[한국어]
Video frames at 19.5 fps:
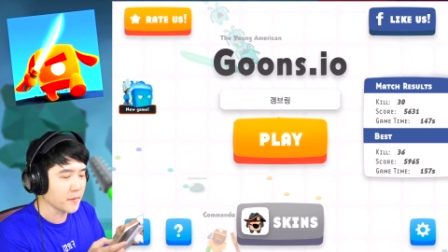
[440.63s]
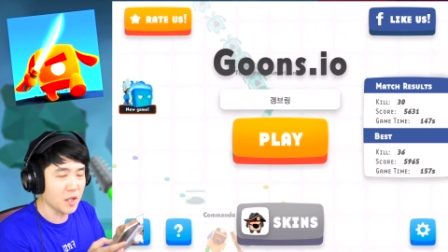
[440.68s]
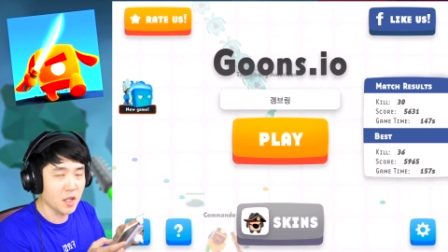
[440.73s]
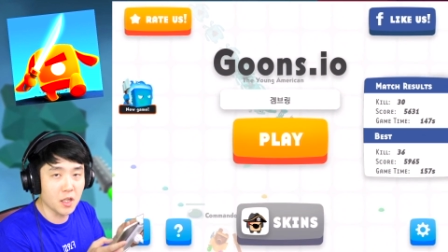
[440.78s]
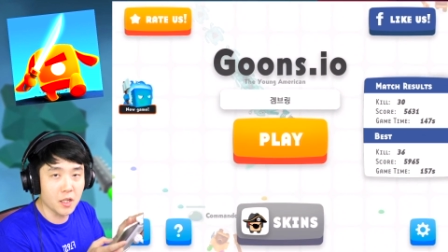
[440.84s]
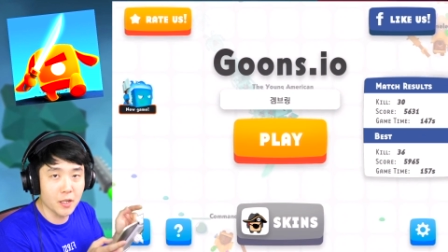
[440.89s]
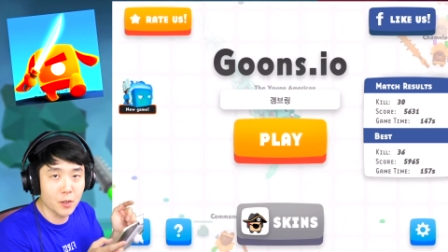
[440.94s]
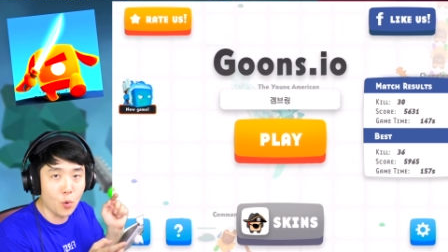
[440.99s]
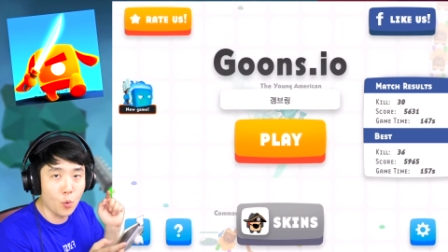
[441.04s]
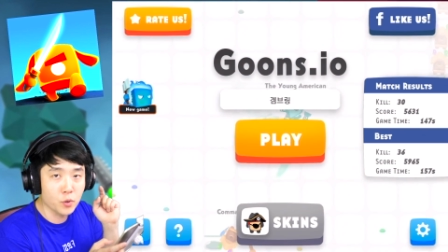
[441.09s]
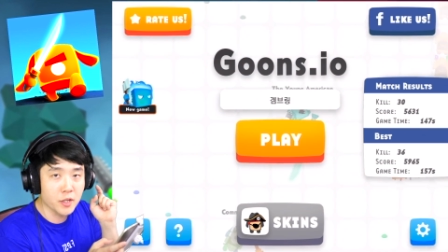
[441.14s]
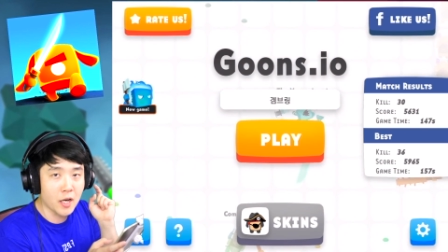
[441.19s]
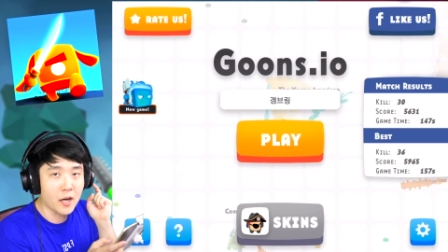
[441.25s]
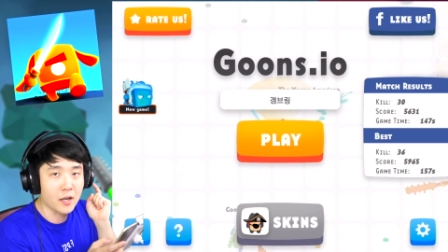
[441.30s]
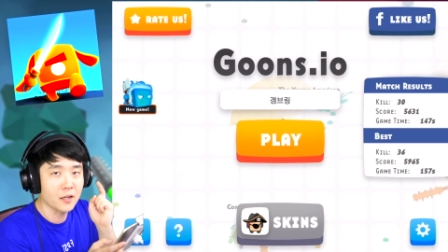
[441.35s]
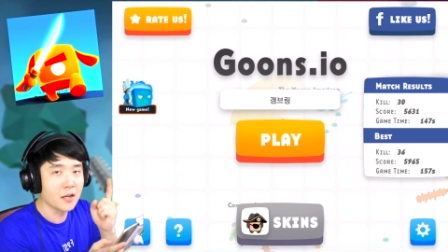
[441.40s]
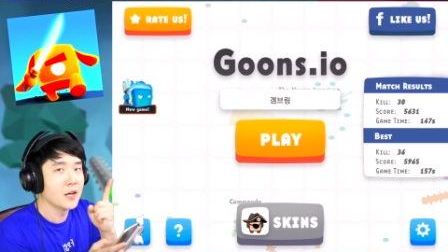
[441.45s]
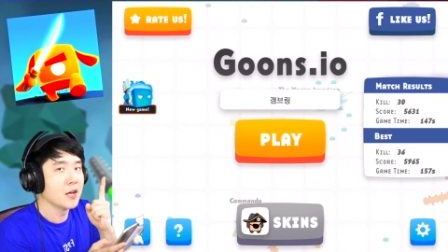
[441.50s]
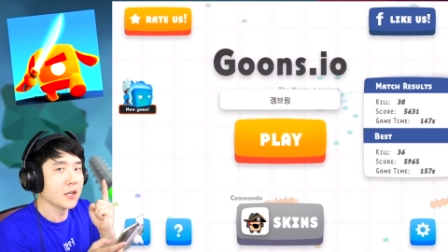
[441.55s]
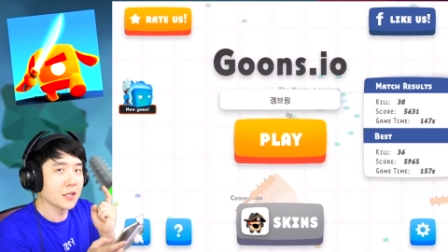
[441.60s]
1위
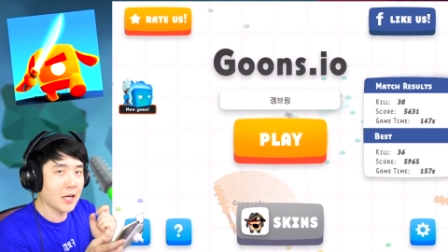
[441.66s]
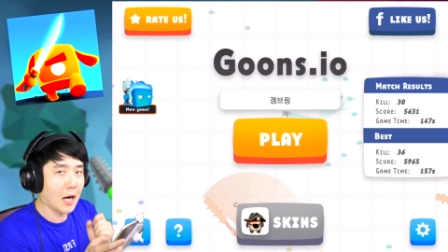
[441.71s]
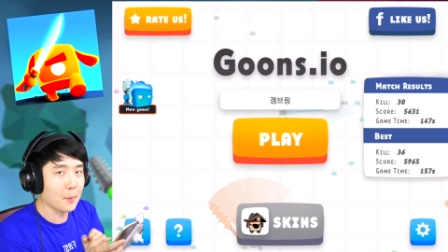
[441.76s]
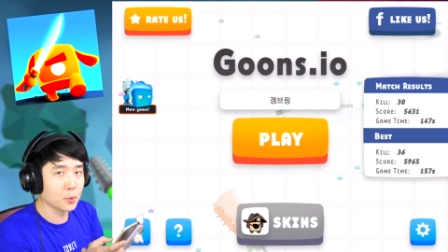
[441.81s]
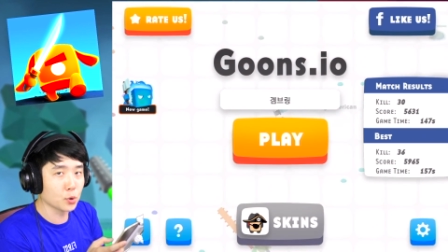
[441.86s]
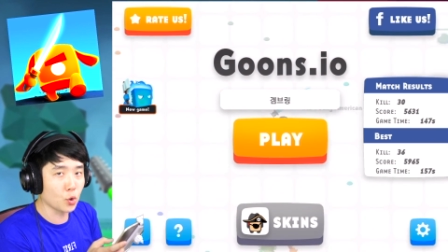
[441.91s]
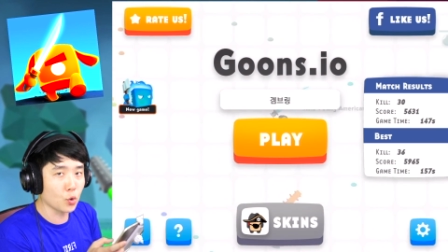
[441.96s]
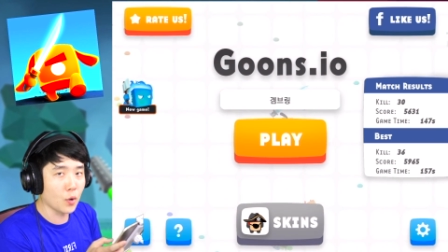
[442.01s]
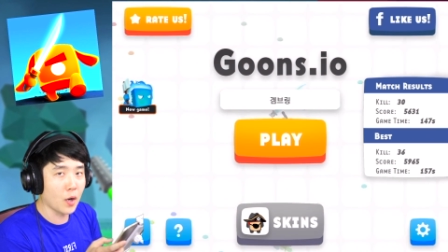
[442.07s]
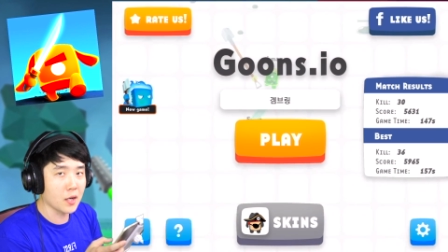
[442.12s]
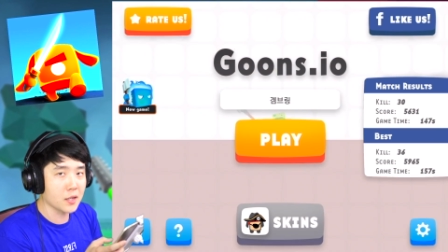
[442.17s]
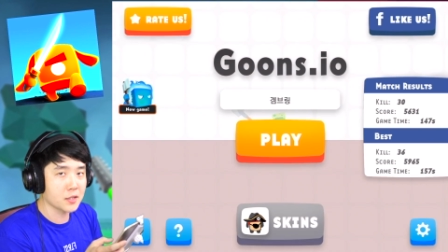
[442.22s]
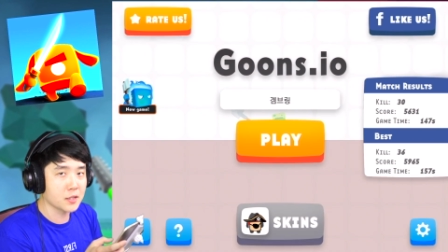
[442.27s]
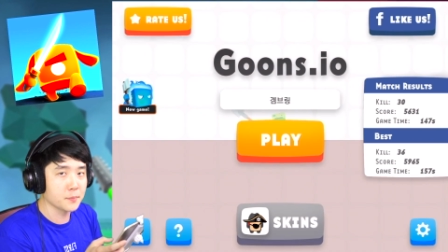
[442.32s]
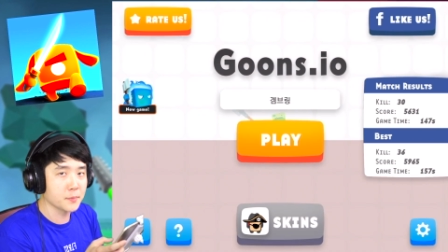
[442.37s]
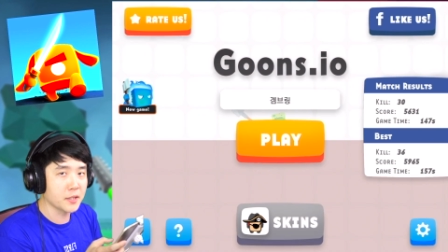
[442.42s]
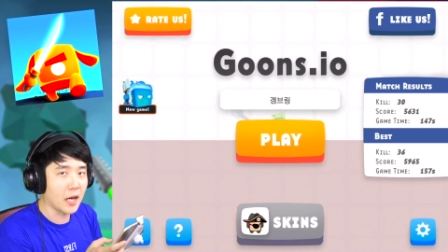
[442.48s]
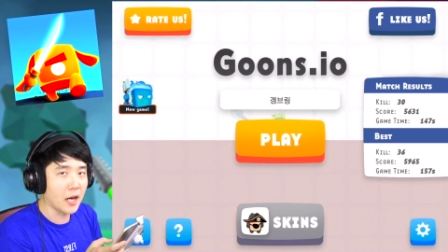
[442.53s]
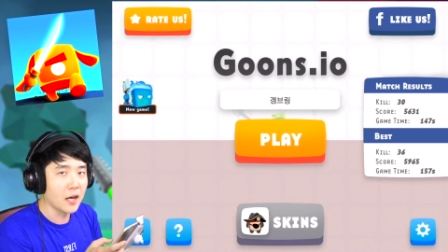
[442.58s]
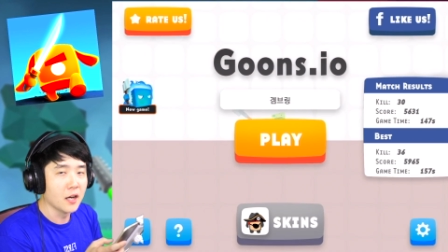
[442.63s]
공략 가보도록
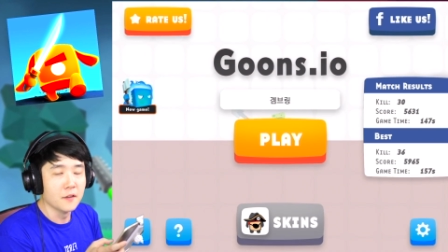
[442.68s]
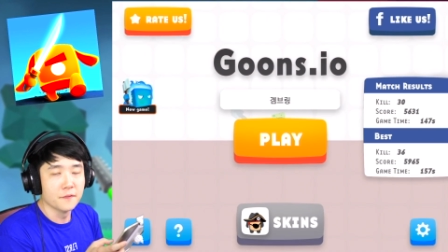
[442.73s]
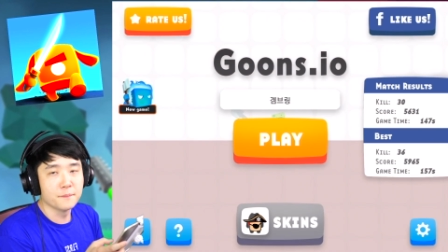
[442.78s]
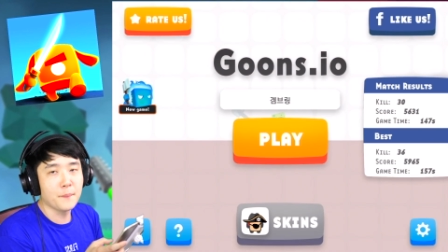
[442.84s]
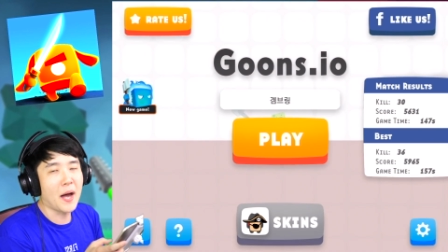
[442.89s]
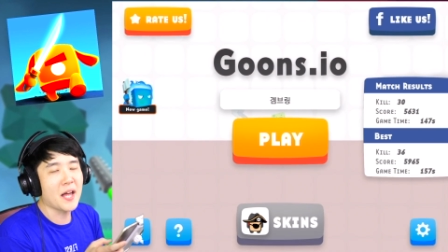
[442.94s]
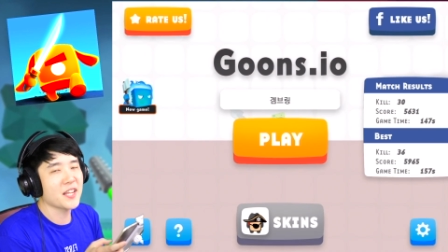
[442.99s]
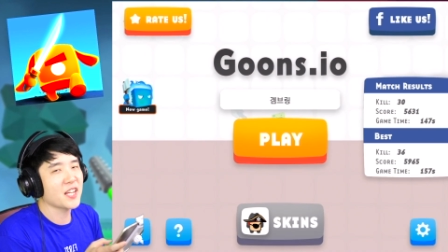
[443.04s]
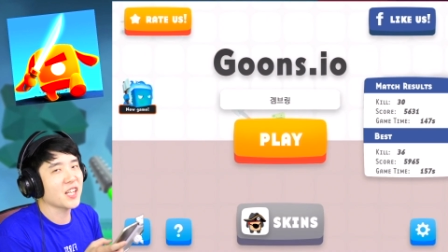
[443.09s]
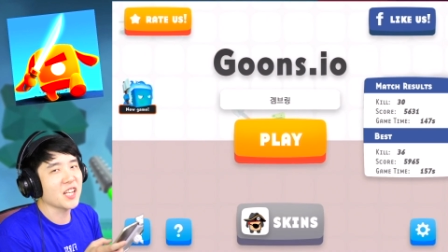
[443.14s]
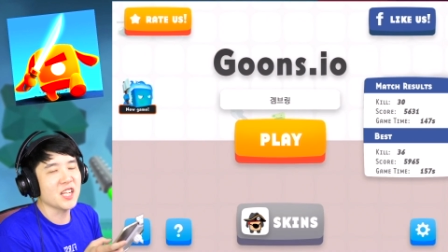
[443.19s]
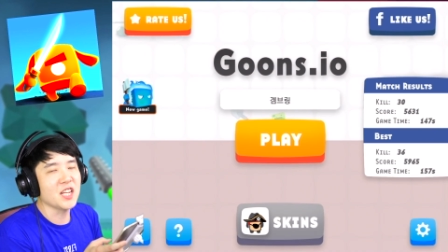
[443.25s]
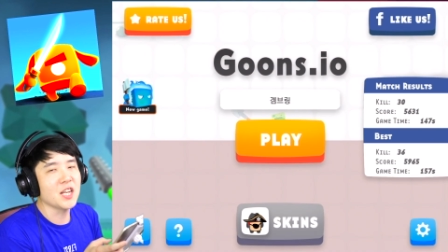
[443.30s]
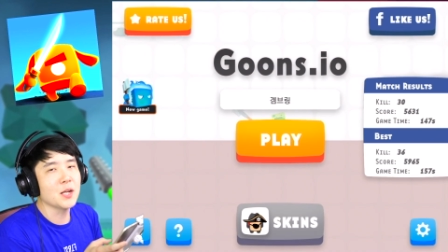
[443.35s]
하겠습니다. 만약에